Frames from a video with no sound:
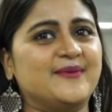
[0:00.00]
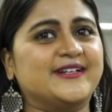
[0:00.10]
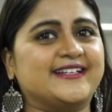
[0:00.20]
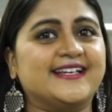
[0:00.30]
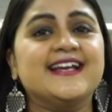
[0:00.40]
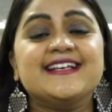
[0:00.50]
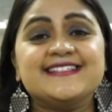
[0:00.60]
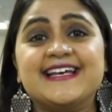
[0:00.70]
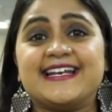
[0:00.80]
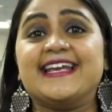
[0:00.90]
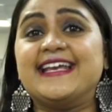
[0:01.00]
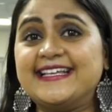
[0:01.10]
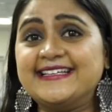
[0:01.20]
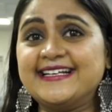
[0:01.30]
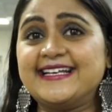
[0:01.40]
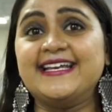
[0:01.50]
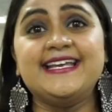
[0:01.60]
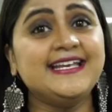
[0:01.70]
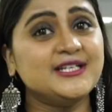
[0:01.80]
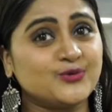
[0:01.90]
కాబట్టి సరే ఇంతకీ
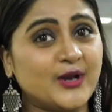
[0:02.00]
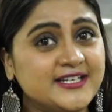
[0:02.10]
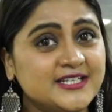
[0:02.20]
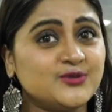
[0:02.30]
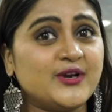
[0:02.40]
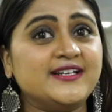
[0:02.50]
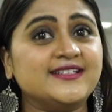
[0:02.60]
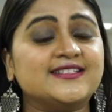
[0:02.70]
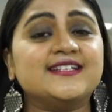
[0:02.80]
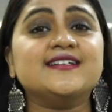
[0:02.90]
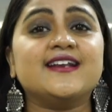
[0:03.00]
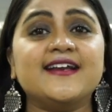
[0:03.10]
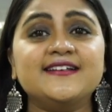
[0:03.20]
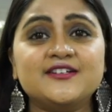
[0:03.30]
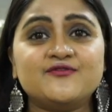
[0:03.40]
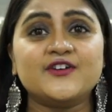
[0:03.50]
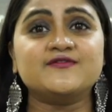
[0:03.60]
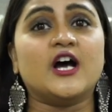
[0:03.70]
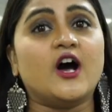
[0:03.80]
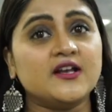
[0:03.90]
ఈ ట్వంటీ ట్వంటీ త్రీ నైంటీ
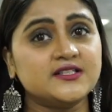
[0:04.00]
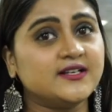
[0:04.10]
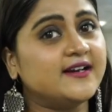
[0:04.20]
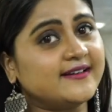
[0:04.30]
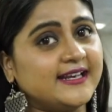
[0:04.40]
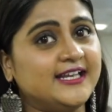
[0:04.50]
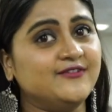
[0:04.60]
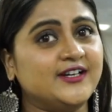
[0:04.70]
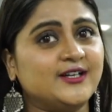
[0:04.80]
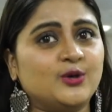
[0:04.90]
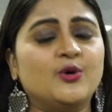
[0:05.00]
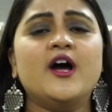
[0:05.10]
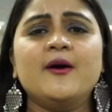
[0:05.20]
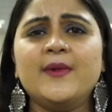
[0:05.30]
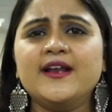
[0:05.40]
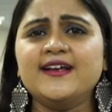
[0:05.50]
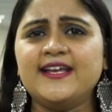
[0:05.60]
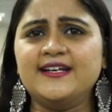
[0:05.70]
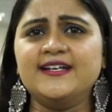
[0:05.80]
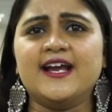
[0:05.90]
ఫిఫ్త్ ఆస్కార్ ఈవెంట్లో మన
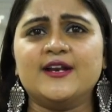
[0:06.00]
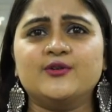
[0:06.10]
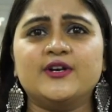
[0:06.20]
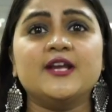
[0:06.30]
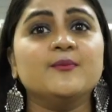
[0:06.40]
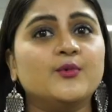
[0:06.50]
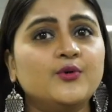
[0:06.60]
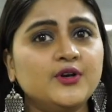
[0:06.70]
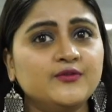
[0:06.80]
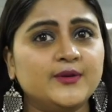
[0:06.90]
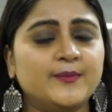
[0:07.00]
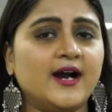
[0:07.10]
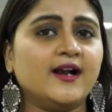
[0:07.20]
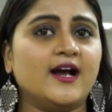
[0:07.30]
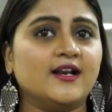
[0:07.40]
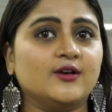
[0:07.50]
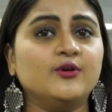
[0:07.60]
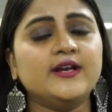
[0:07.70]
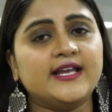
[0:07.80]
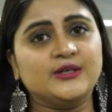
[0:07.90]
ఇండియా నుండి మూడు విభాగాలలో
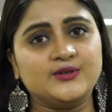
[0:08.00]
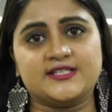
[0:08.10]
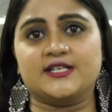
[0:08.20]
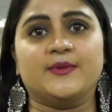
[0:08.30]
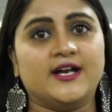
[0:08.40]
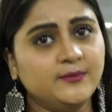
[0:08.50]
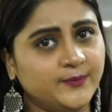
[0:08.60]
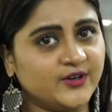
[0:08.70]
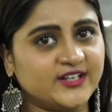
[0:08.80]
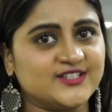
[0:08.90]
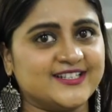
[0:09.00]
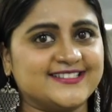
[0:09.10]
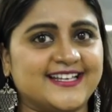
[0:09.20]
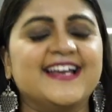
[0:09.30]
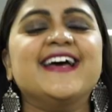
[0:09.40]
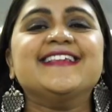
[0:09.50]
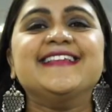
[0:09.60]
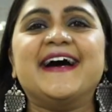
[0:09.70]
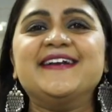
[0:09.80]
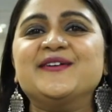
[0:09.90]
ఎన్నో సినిమాలు పోటీ చేశాయి
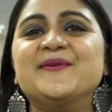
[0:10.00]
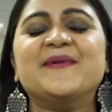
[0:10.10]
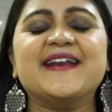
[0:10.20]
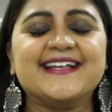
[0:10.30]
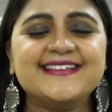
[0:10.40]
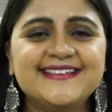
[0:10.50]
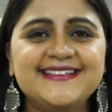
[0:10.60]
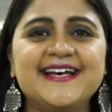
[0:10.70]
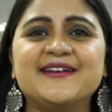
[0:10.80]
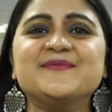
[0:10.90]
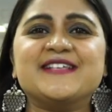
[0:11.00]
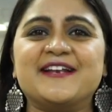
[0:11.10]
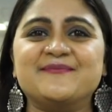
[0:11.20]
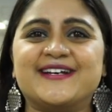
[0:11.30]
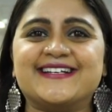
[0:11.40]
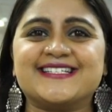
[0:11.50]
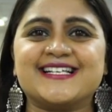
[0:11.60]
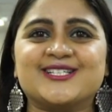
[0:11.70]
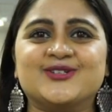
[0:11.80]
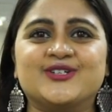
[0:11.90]
దాంట్లో మనందరం సెలబ్రేట్
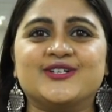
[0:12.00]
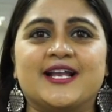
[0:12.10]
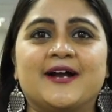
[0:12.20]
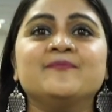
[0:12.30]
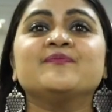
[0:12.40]
చేసుకుంటున్న